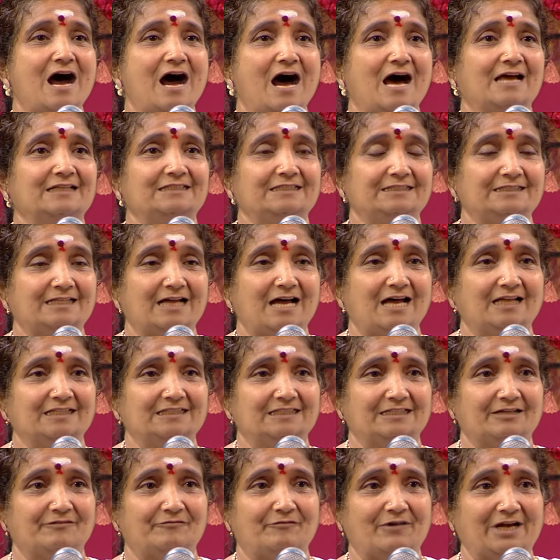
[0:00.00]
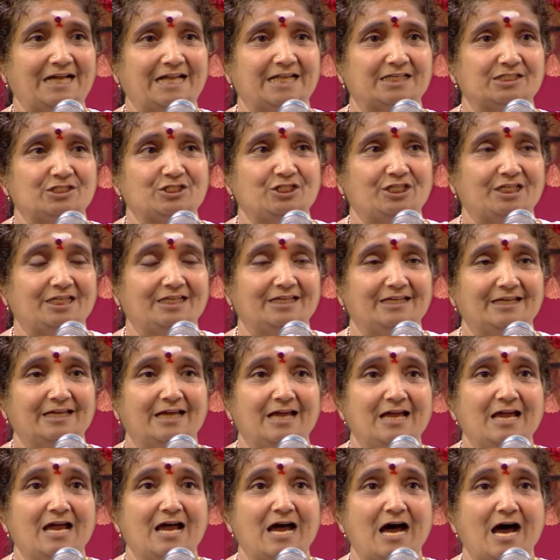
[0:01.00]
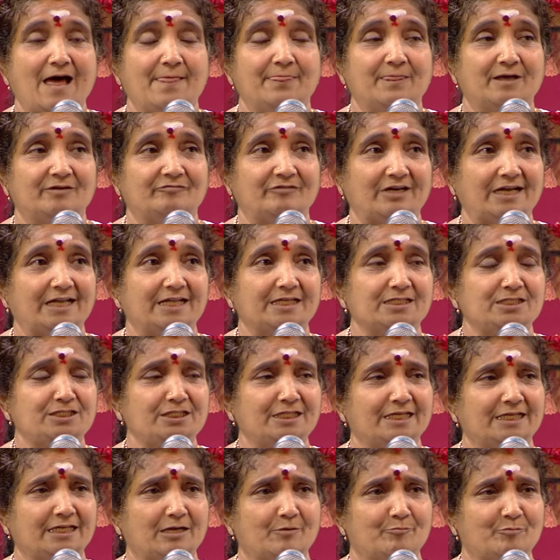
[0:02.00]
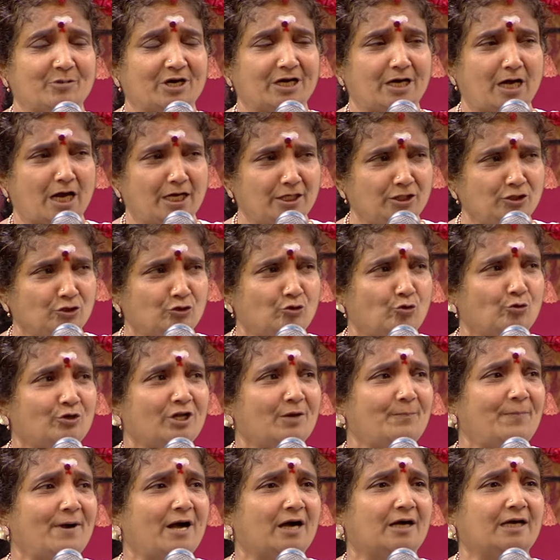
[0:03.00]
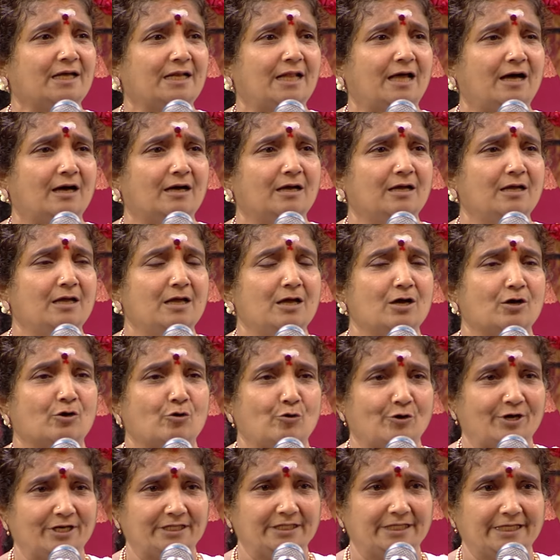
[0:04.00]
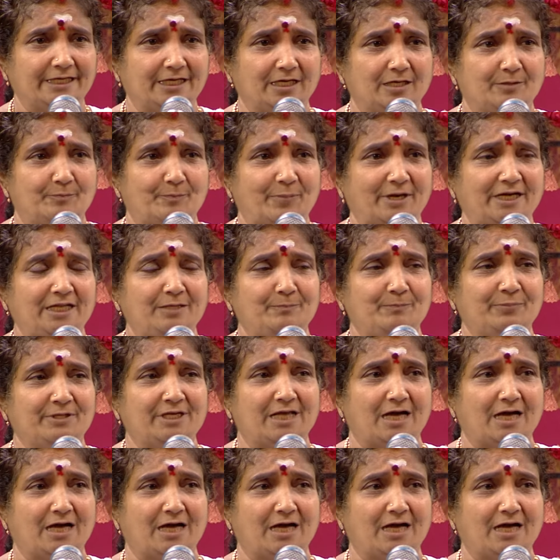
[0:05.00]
அதுதான் அந்த வளர்ச்சி அந்த வளர்ச்சியை நம்ம கண் கூட பார்க்கலாம் குழந்தைகள் படிப்பில்